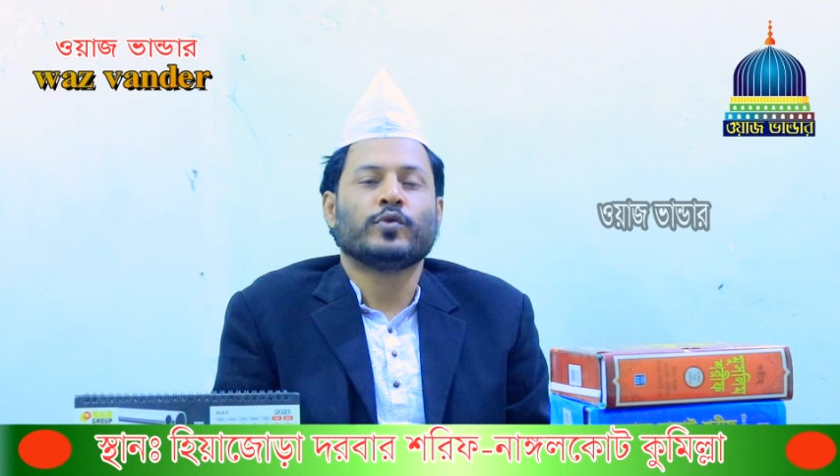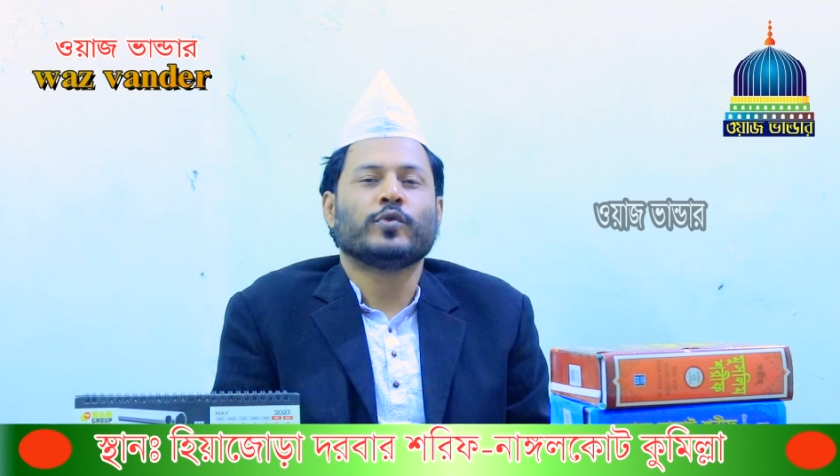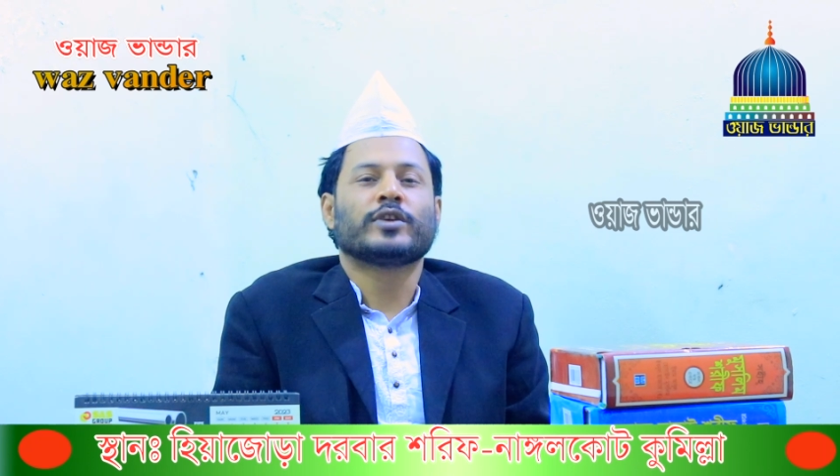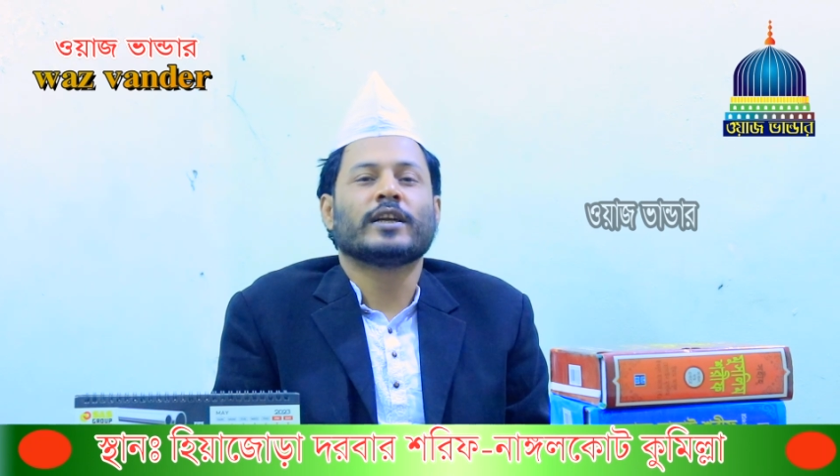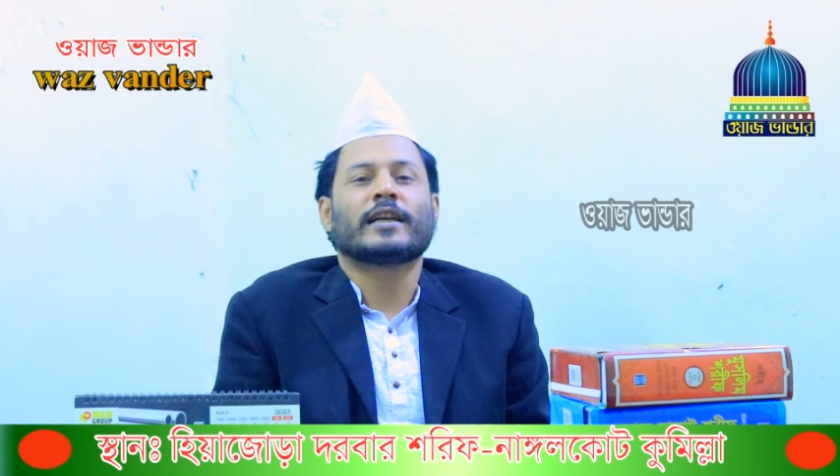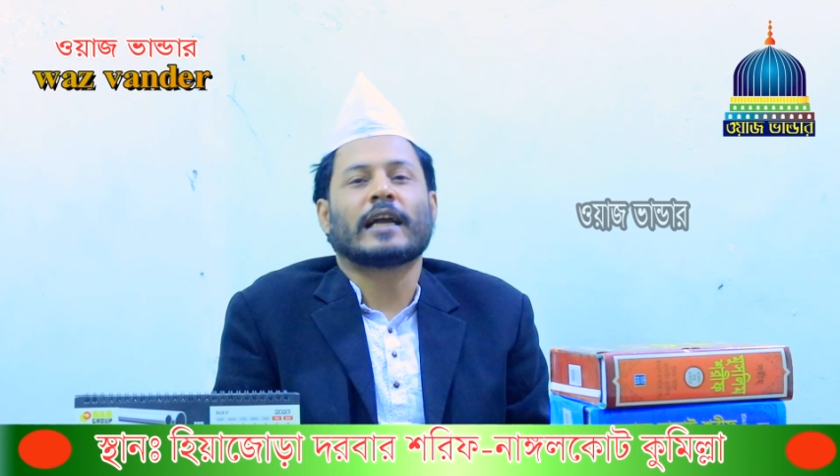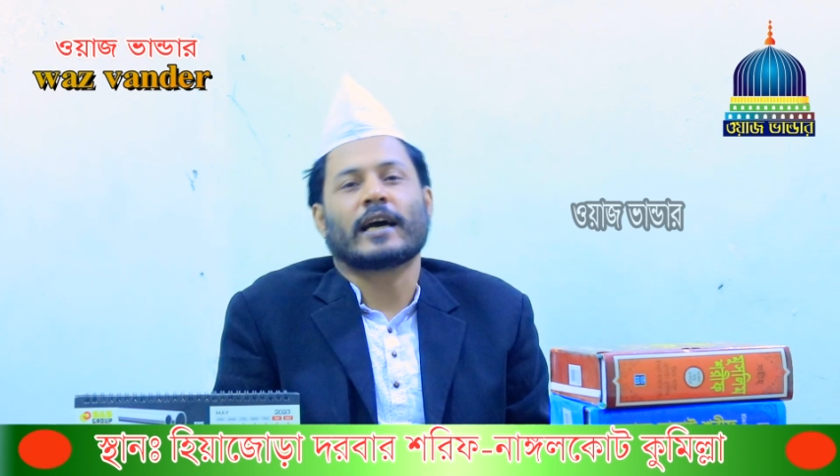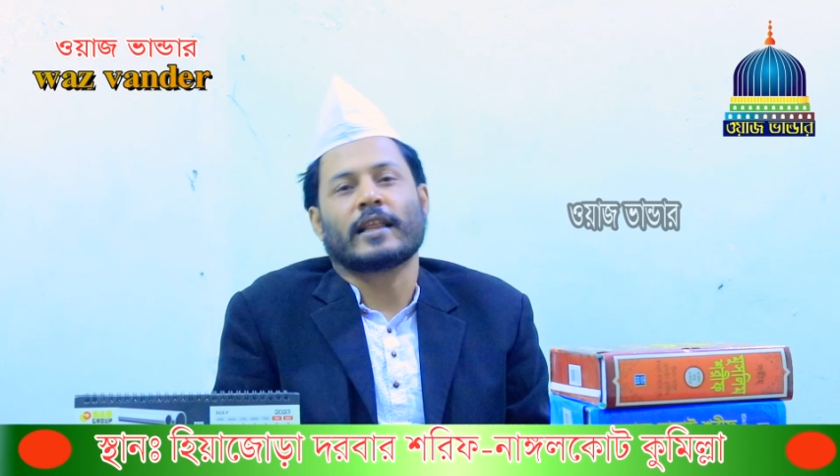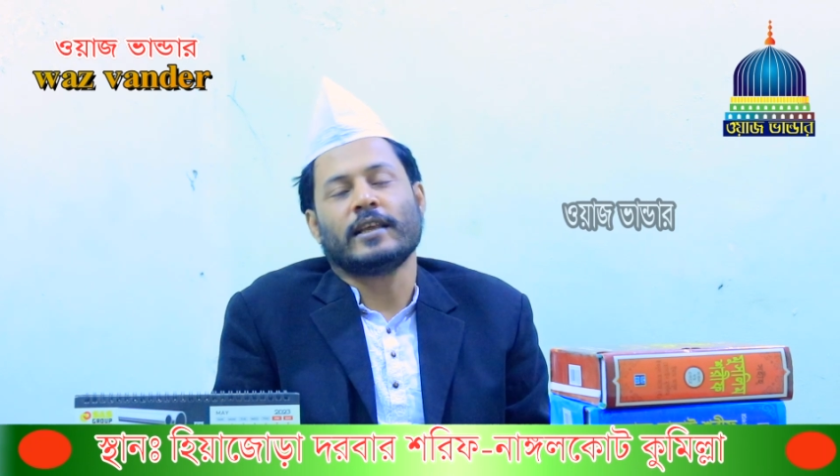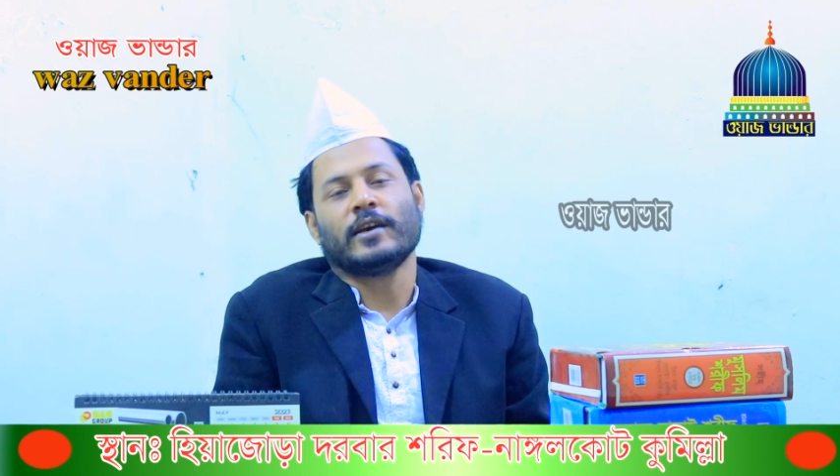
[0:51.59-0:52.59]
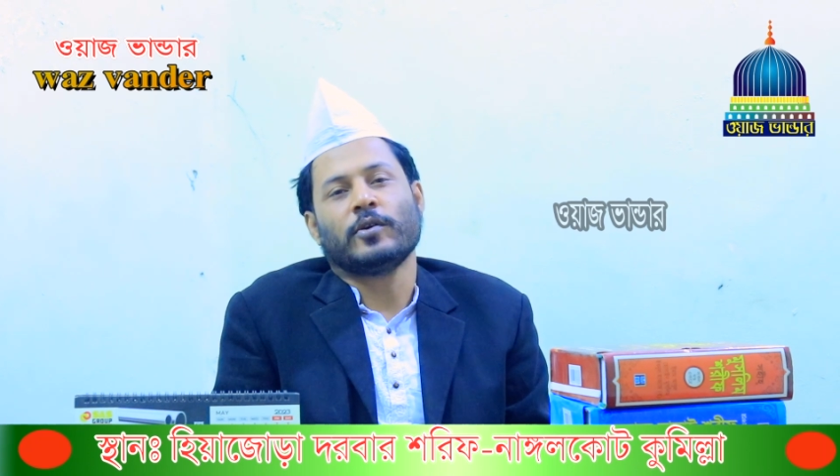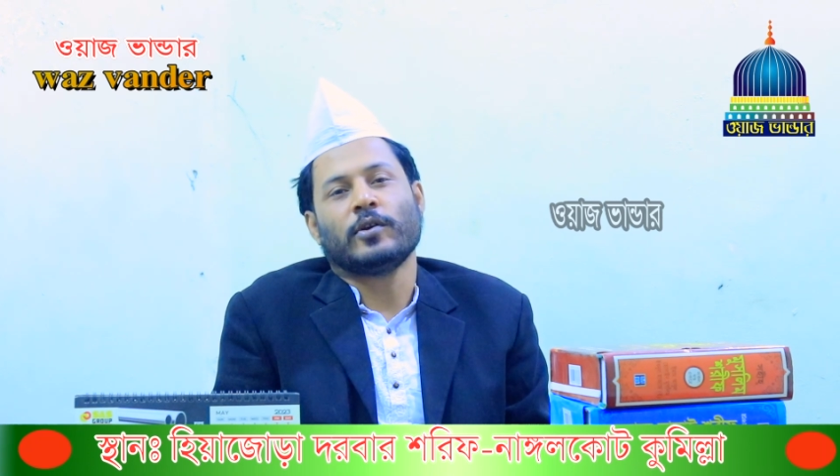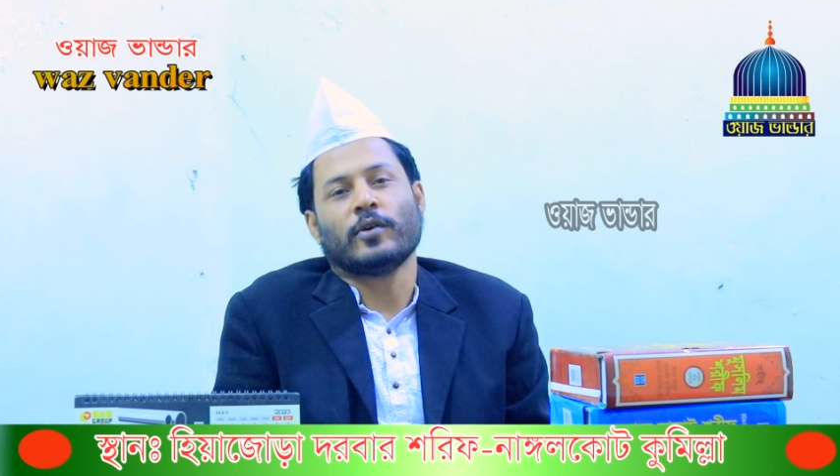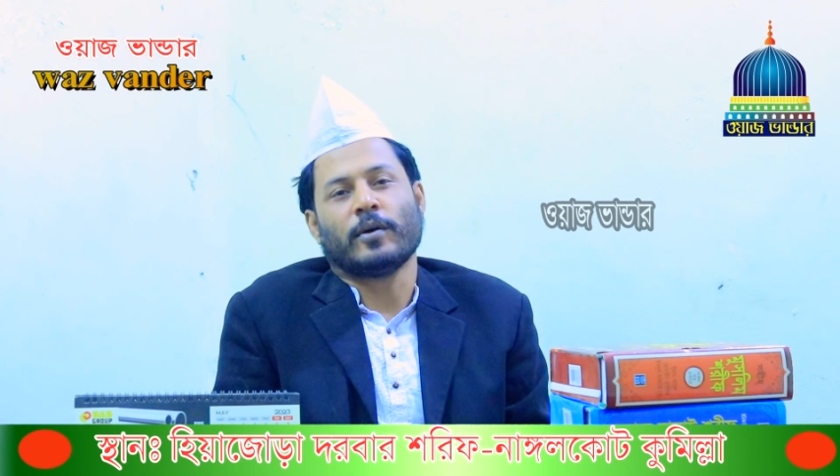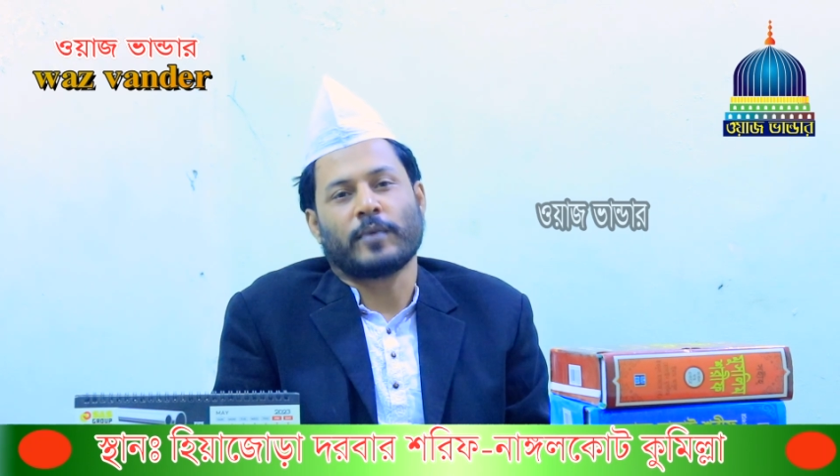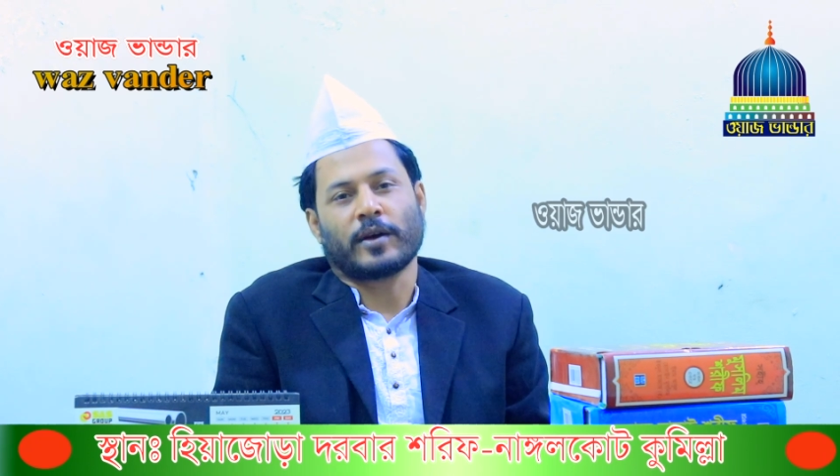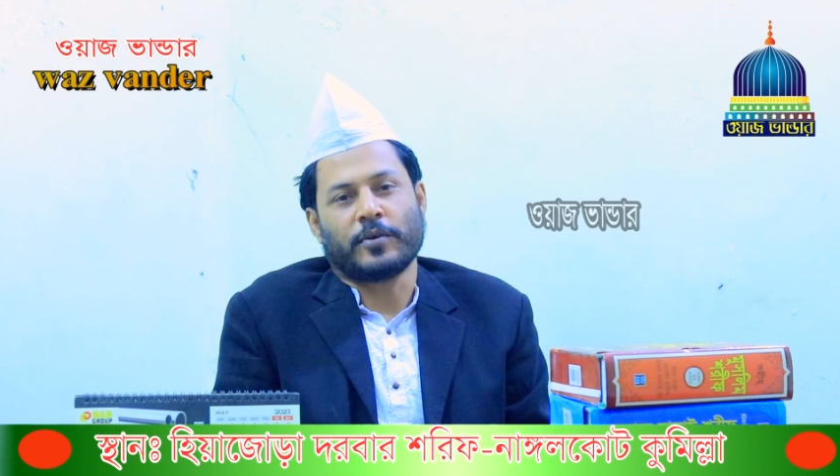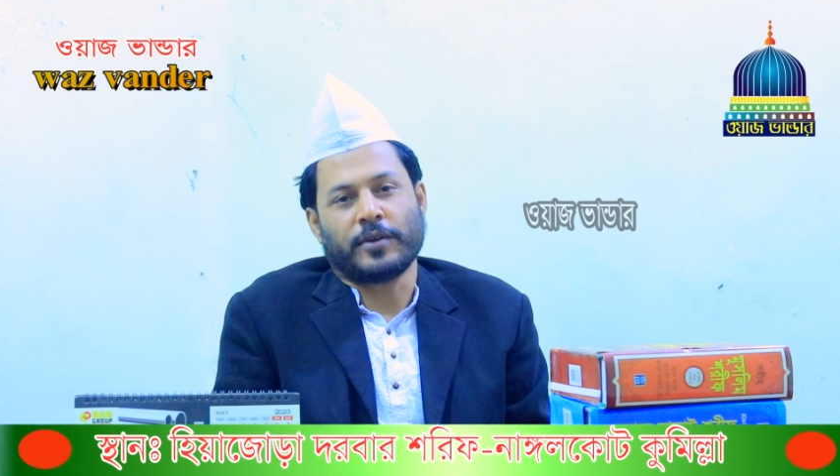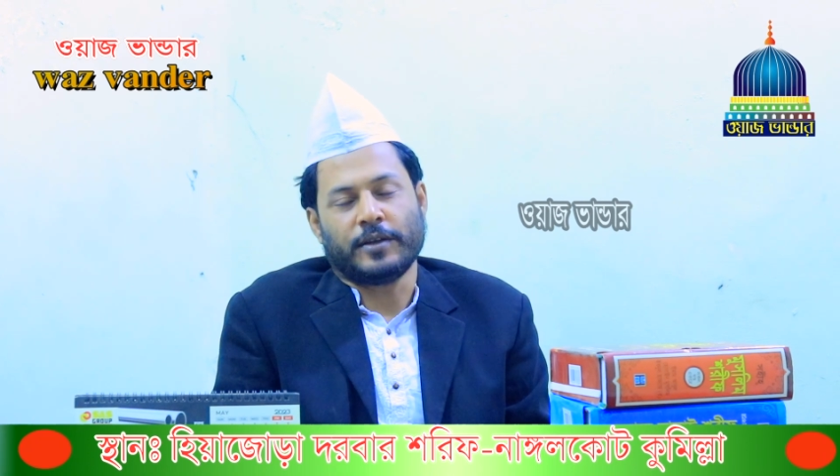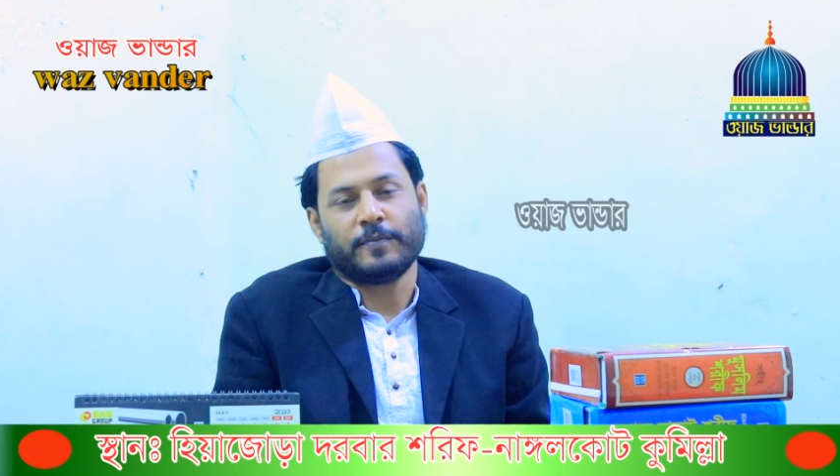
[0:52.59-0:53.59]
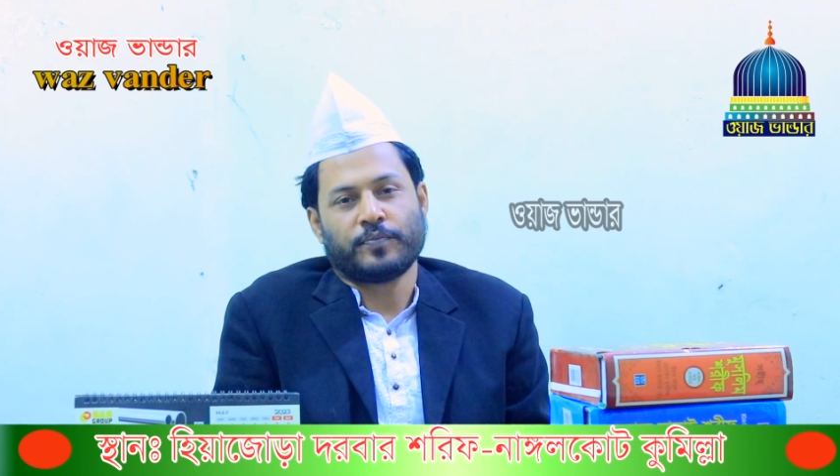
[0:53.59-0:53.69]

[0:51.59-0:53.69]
ঘুষের টাকা দিয়ে হইলেও আমরা করি